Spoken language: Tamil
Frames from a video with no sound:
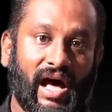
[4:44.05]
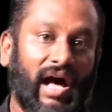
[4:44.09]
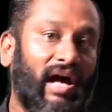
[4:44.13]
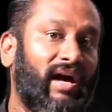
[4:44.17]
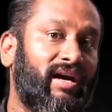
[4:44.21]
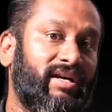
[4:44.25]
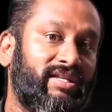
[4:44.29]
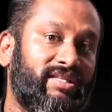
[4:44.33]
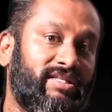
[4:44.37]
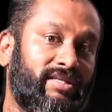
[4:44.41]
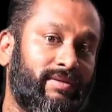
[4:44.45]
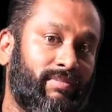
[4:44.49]

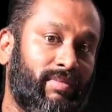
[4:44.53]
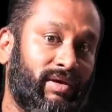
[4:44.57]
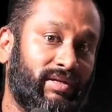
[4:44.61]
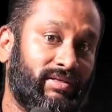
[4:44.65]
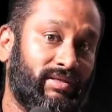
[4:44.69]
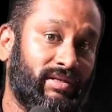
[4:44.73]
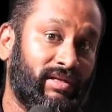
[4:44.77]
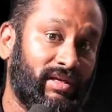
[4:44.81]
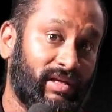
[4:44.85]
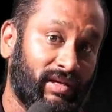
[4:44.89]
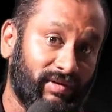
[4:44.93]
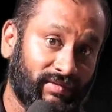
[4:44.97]
ஆகஸ்ட்
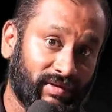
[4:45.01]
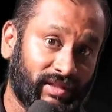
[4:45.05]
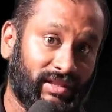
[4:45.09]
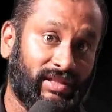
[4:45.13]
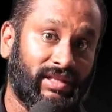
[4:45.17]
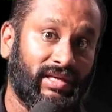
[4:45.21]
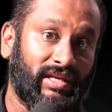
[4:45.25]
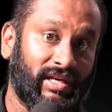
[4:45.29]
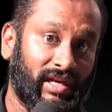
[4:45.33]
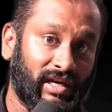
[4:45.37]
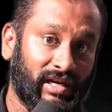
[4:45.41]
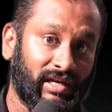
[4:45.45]
மாதம்
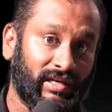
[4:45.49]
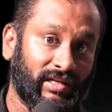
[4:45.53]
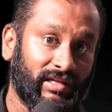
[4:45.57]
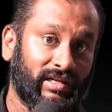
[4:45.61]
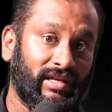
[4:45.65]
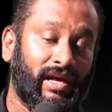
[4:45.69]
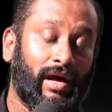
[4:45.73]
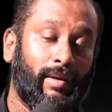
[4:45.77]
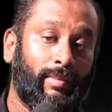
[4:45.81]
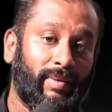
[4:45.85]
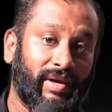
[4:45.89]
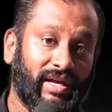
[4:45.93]
இருபத்தி ஏழு
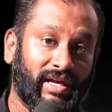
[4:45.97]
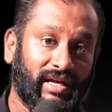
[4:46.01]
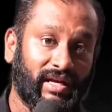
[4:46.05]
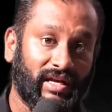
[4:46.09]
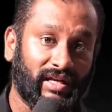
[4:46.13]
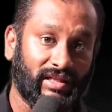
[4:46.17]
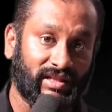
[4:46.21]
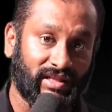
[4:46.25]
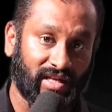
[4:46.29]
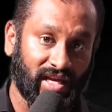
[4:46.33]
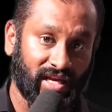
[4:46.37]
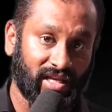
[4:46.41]

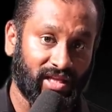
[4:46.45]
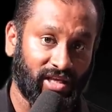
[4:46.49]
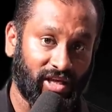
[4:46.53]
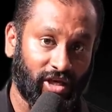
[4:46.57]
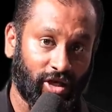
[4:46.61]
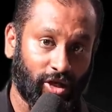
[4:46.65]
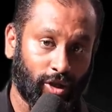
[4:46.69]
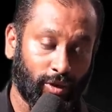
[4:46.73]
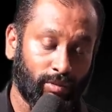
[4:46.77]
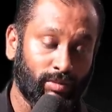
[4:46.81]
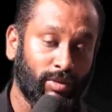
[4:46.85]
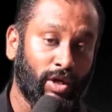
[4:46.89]
அப்படிங்கிற
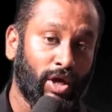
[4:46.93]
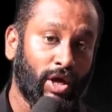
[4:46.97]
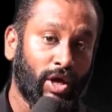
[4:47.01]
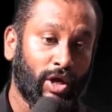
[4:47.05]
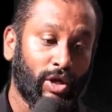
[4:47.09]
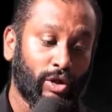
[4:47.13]
தேதியையும்